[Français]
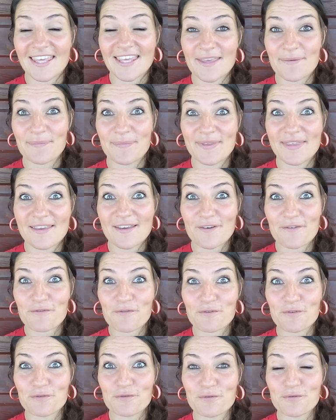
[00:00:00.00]
Et
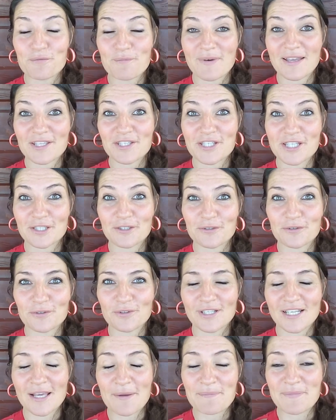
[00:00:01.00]
bienvenue Magic You
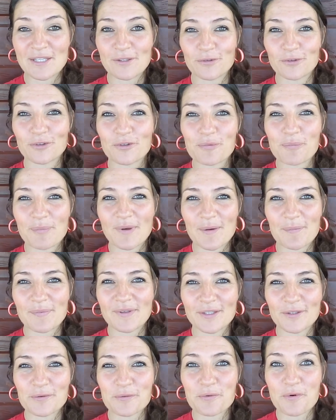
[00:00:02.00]
dans la Minute
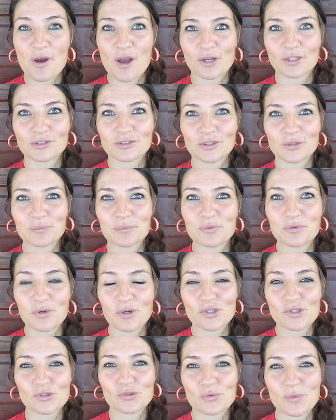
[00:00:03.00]
Papillon, un temps
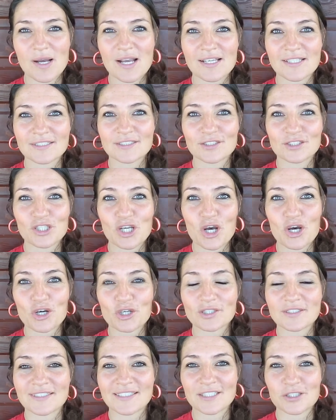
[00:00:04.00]
pour soi,
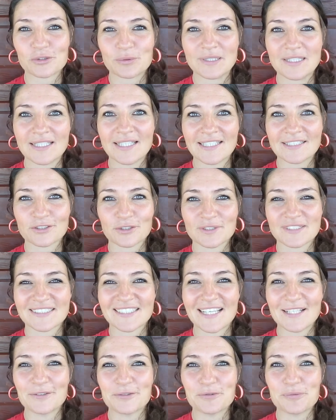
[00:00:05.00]
sort tes huiles
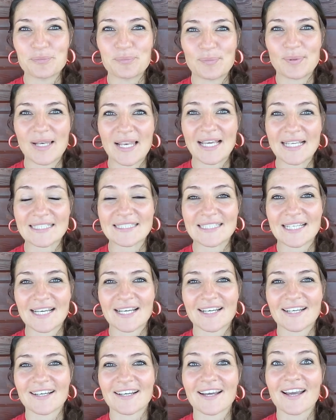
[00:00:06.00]
essentielles du
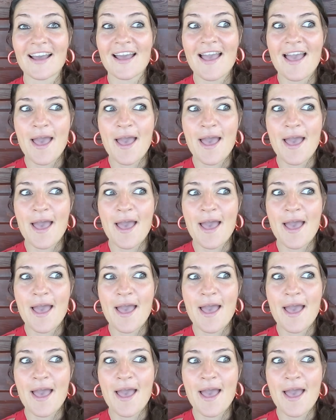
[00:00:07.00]
placard,